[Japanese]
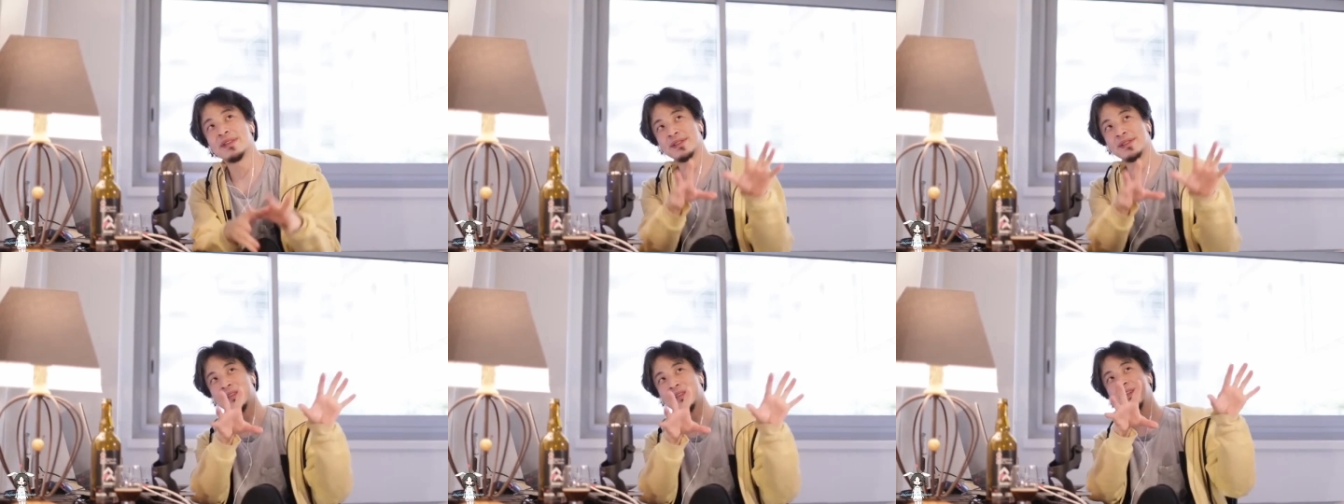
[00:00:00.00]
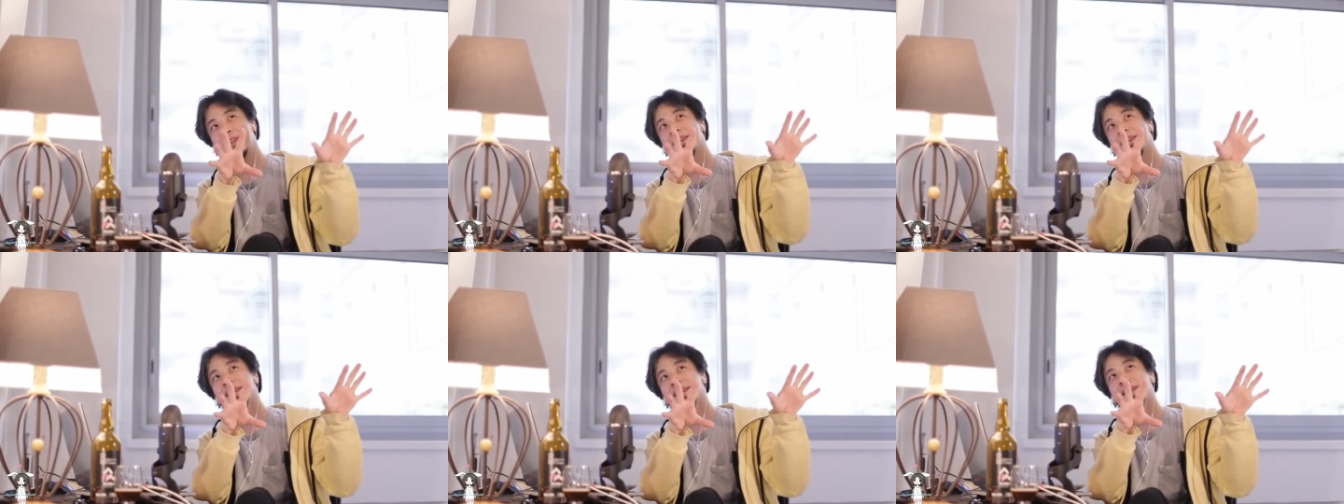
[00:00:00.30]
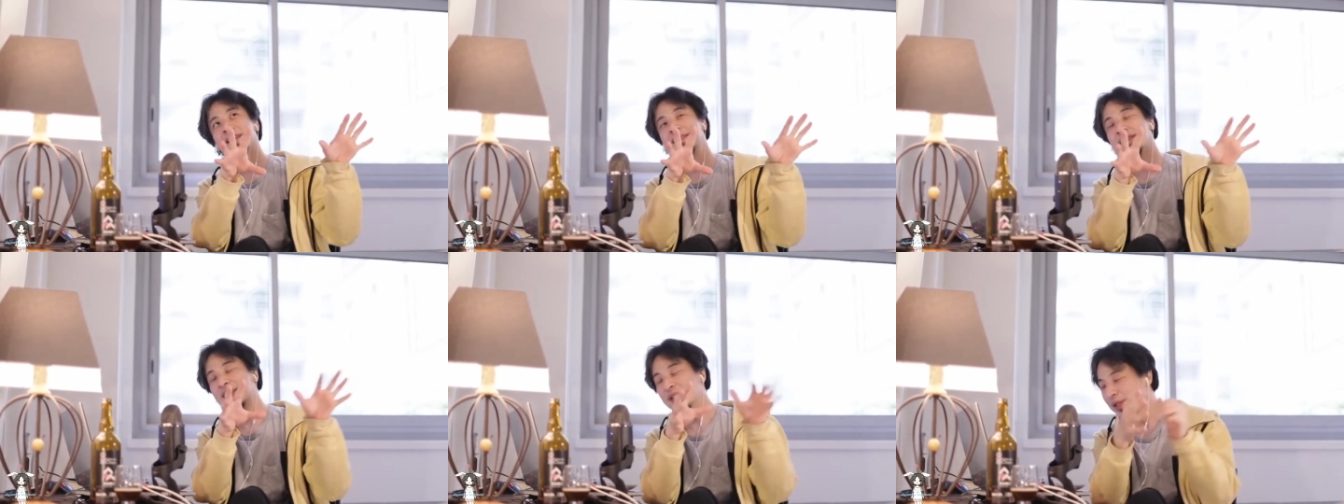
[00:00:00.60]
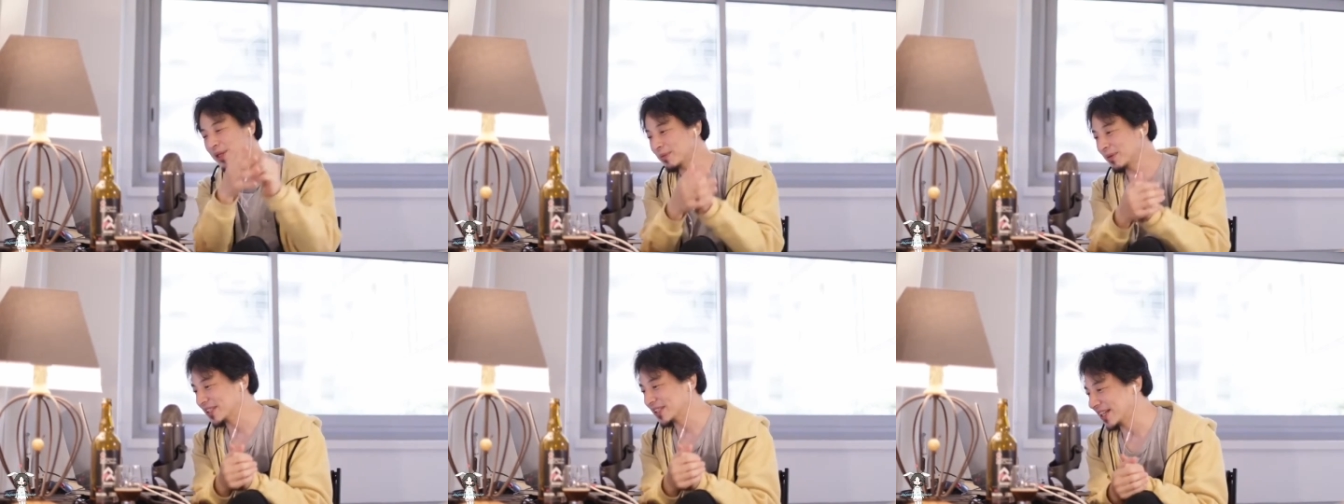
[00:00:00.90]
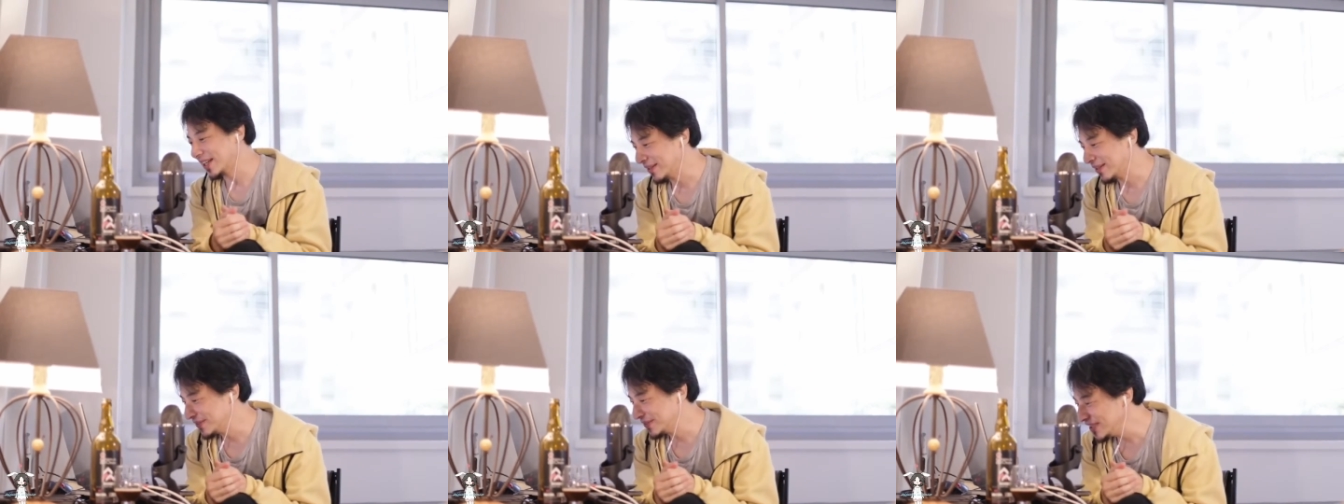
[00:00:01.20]
えー、例えばじゃ
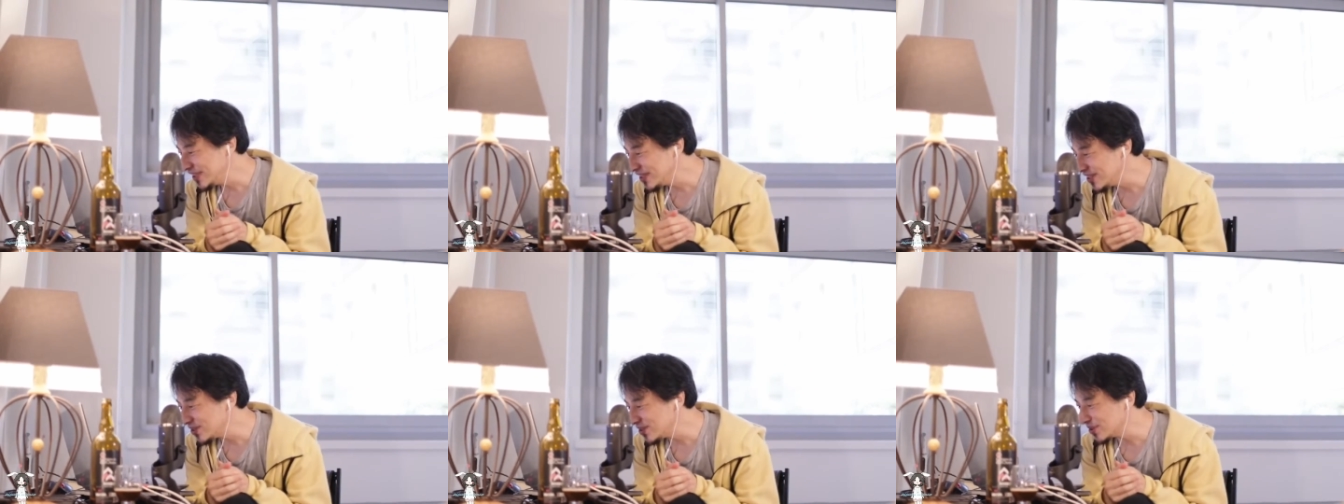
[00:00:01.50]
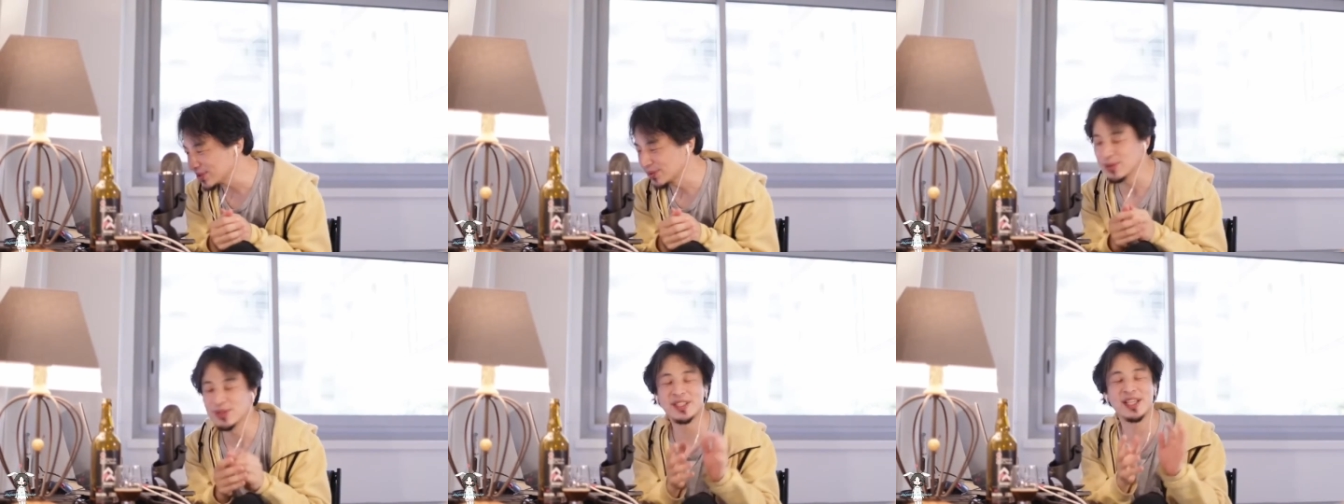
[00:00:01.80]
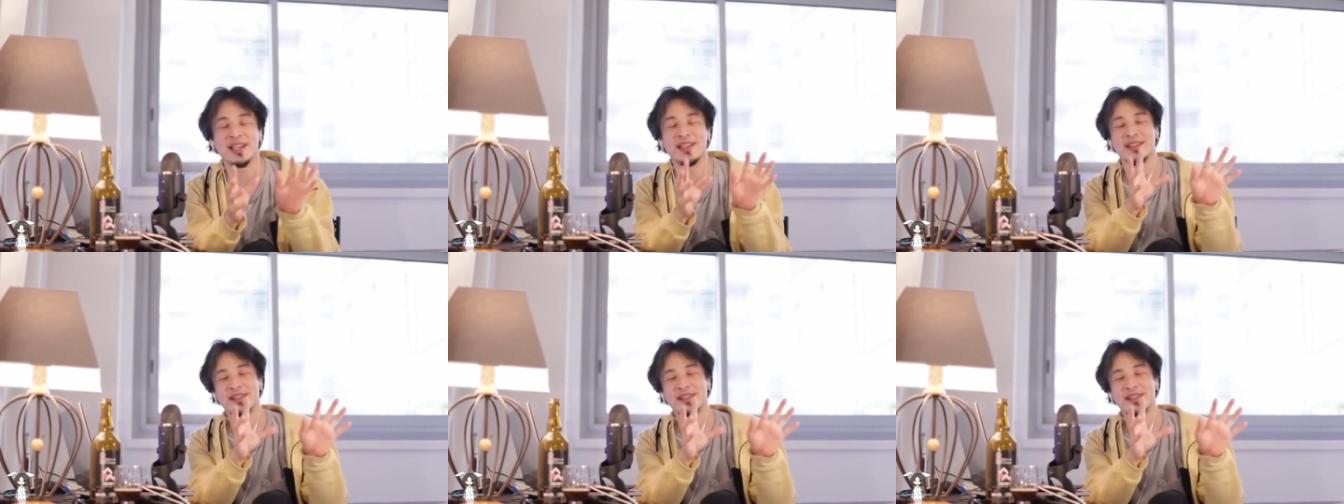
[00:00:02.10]
あ、にじゅうごさいっ